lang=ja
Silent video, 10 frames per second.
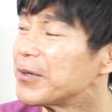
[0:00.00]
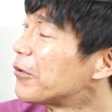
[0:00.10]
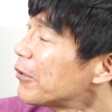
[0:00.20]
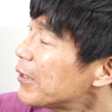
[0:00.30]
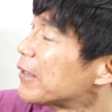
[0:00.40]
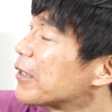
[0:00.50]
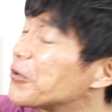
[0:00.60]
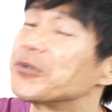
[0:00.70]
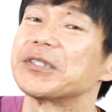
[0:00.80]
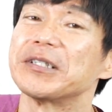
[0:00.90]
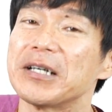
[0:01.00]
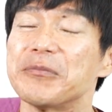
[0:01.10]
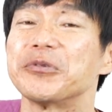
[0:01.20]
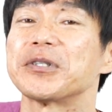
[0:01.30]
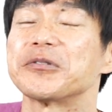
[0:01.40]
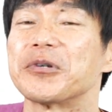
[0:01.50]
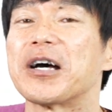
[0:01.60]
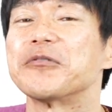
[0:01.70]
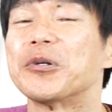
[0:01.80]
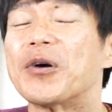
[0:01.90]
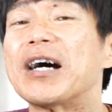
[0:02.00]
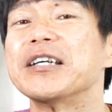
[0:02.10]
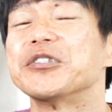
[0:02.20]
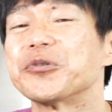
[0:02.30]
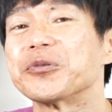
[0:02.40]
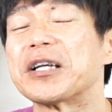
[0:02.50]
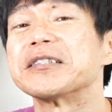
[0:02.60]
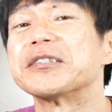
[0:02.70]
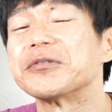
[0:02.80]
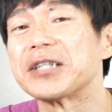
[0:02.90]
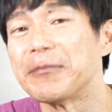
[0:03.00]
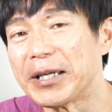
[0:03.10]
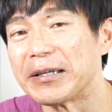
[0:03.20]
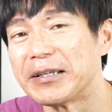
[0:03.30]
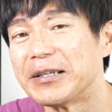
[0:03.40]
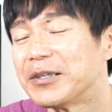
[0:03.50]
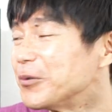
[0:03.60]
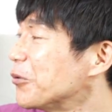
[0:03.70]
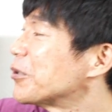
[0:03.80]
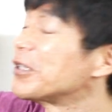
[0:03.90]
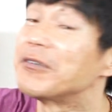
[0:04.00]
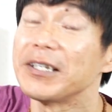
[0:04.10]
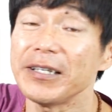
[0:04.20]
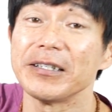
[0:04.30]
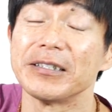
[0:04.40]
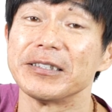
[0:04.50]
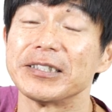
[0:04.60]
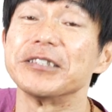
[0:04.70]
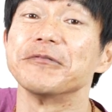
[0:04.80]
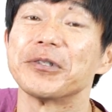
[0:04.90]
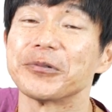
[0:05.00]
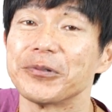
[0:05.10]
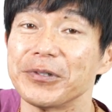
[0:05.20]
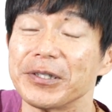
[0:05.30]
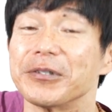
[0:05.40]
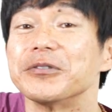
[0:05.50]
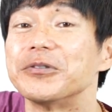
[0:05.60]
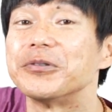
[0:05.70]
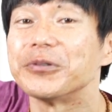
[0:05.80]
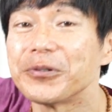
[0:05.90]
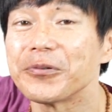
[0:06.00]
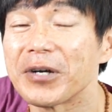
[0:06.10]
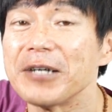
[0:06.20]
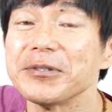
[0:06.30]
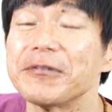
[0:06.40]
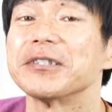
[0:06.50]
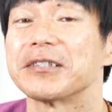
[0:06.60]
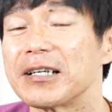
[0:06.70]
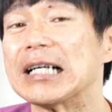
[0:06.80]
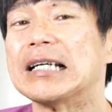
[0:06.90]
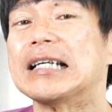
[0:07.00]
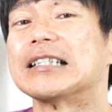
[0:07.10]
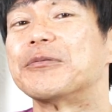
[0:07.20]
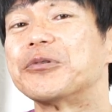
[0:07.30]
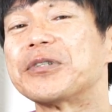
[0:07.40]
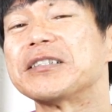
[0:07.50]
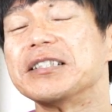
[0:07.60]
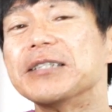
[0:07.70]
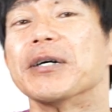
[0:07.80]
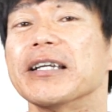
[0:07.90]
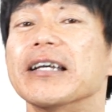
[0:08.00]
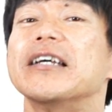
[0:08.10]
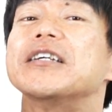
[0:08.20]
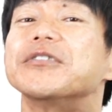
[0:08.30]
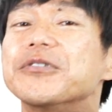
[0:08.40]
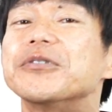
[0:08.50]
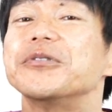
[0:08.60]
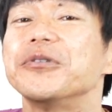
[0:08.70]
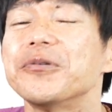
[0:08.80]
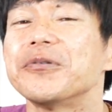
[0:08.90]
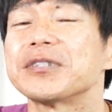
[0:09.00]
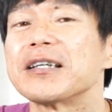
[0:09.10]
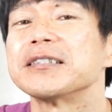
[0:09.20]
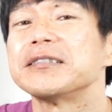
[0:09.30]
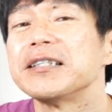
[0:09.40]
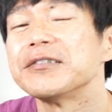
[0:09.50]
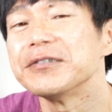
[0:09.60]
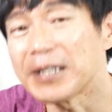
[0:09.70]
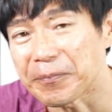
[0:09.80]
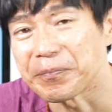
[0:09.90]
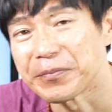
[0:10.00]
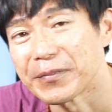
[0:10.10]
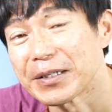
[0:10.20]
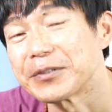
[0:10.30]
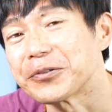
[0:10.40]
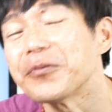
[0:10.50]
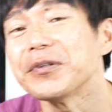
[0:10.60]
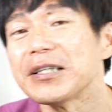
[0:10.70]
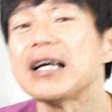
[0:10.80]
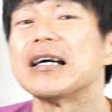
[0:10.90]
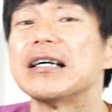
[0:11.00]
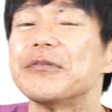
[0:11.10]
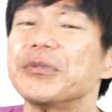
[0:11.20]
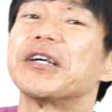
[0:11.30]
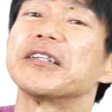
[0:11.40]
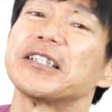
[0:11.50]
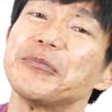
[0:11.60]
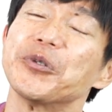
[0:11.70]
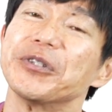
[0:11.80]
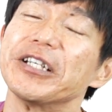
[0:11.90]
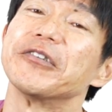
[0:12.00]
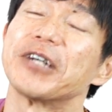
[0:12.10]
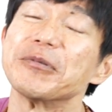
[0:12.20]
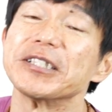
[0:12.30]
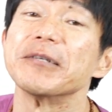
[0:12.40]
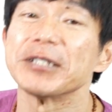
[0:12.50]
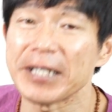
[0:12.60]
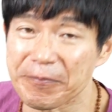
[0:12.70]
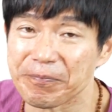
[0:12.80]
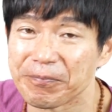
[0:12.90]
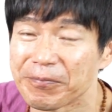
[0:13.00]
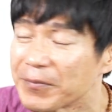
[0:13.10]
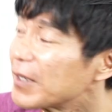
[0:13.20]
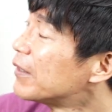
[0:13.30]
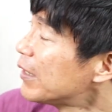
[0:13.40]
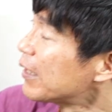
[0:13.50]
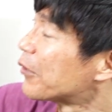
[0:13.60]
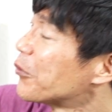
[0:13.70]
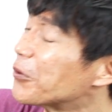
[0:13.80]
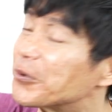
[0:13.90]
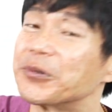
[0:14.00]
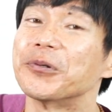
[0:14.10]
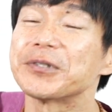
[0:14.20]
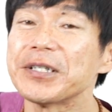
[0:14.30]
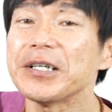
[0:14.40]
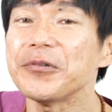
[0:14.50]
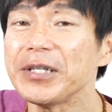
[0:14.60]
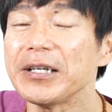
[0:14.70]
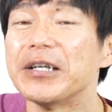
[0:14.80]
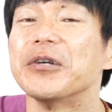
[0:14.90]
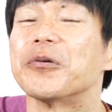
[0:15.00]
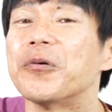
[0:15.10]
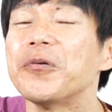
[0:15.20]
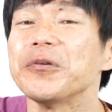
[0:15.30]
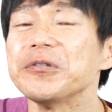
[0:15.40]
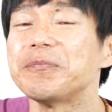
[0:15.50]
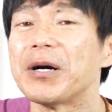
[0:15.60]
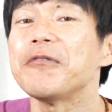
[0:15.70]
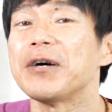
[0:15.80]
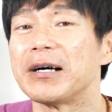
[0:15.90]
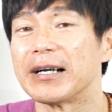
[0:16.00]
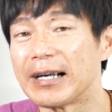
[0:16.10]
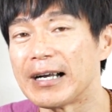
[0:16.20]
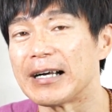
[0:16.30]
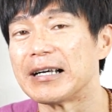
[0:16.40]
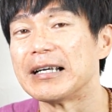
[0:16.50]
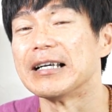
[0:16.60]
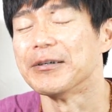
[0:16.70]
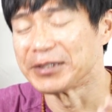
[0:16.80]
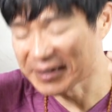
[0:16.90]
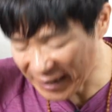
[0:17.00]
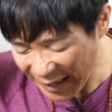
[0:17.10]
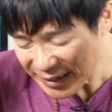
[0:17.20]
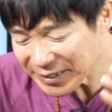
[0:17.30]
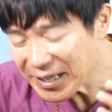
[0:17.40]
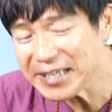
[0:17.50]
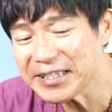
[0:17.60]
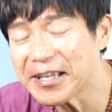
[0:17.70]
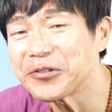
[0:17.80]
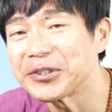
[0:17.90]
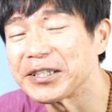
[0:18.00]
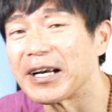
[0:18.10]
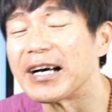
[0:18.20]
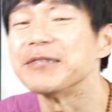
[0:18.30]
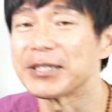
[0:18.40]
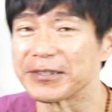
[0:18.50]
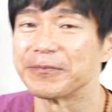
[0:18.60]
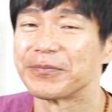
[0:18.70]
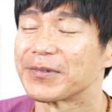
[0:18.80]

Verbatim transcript: これはだから土星が僕たちのカルマを解消させるため、土星はね神話の通り苦行の神様ですから、だから僕たちに今ね苦行をさせているんだ、そんな見方もできるかもしれません。でこの土星のねこういうパワーが最大になる時があります。